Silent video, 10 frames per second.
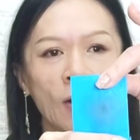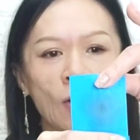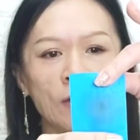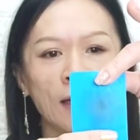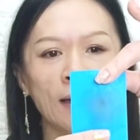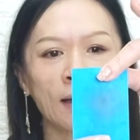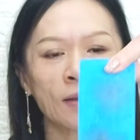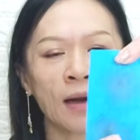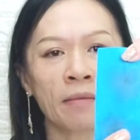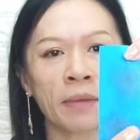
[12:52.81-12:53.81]
คุชชั่นอัล
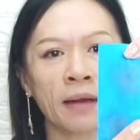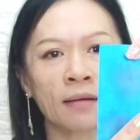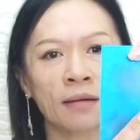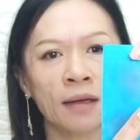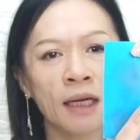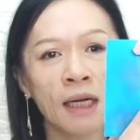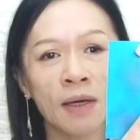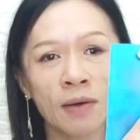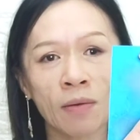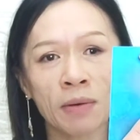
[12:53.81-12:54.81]
ตร้าแมตต์คือ
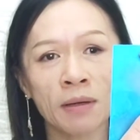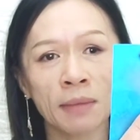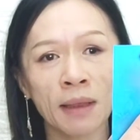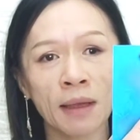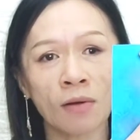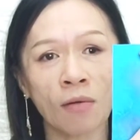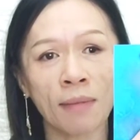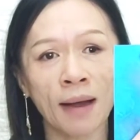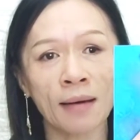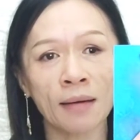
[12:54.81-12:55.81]
รองพื้นไม่ติดออก
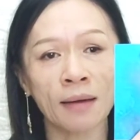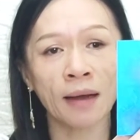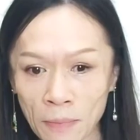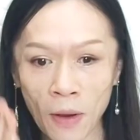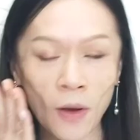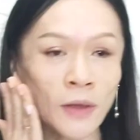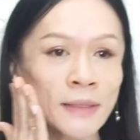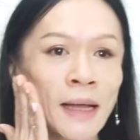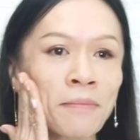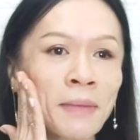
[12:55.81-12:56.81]
มาเลยนะคะพอ
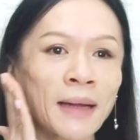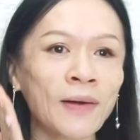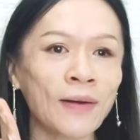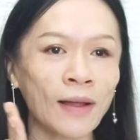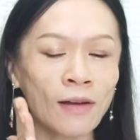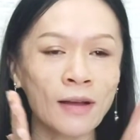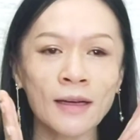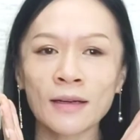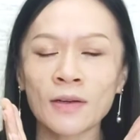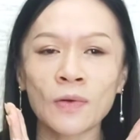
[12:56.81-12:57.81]
ซับมันออกแล้วก็
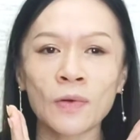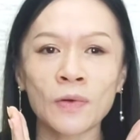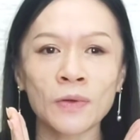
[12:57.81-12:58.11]
คือดู